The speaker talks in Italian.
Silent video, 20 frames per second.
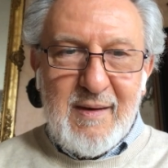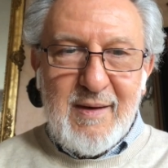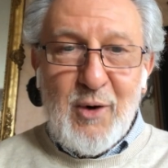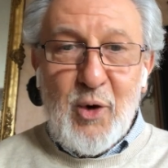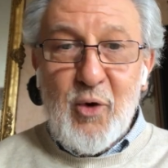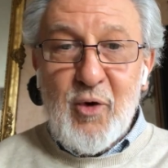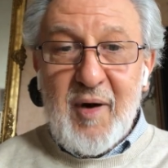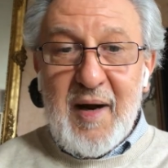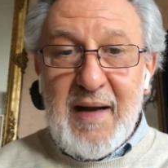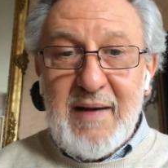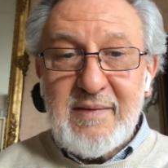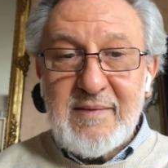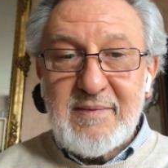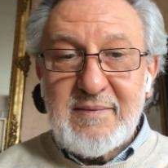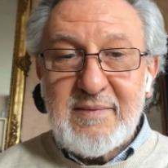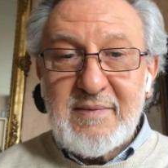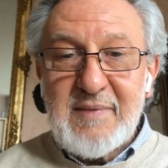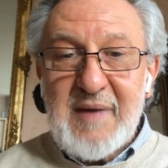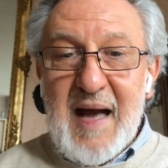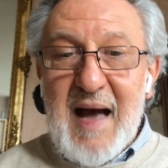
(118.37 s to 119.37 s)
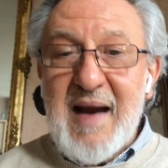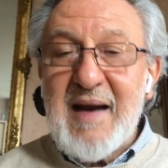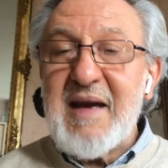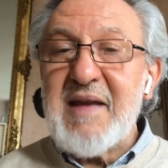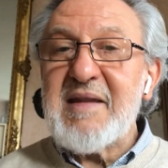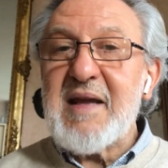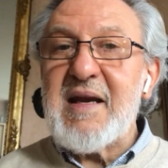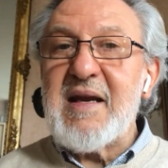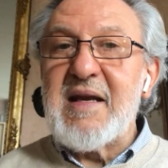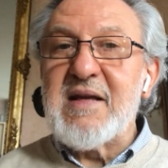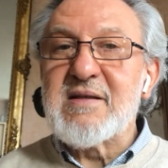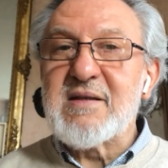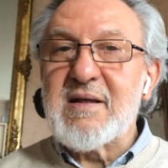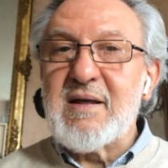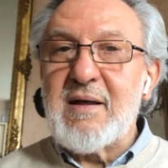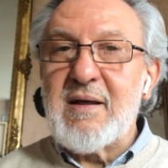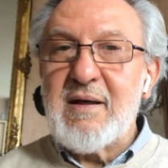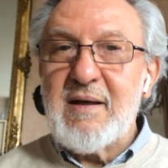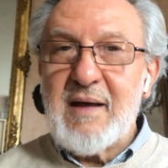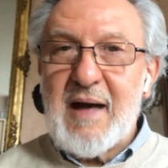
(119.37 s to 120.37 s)
Ora anche i
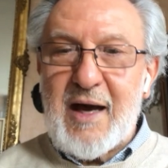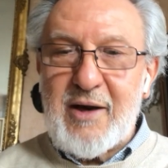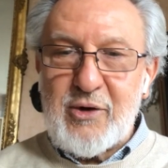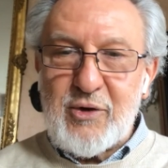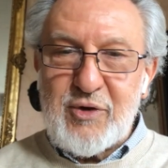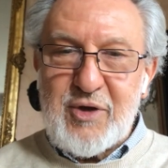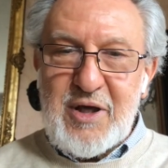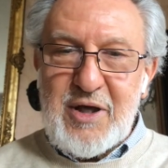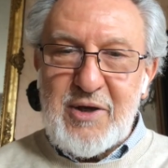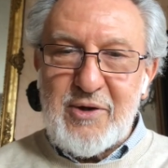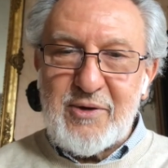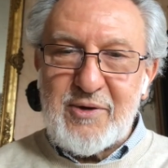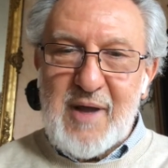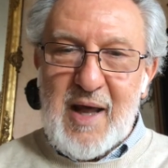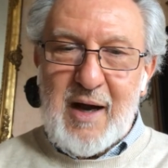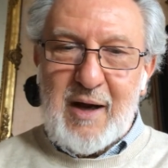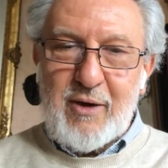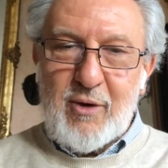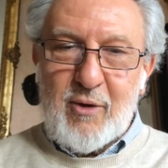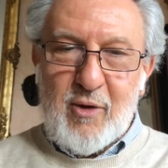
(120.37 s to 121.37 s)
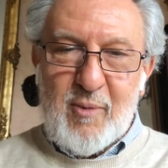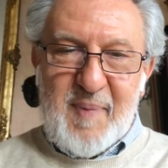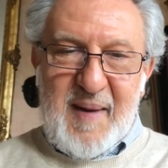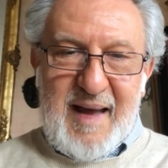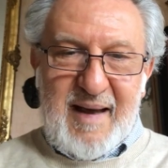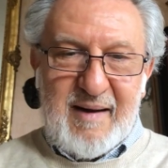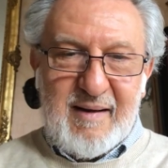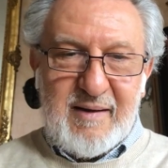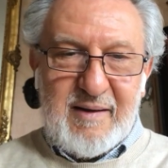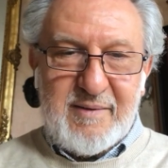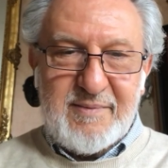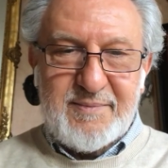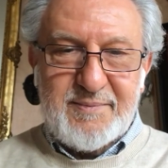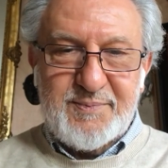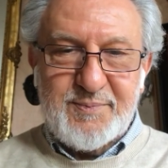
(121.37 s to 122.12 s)
tedeschi hanno Dio dalla loro parte.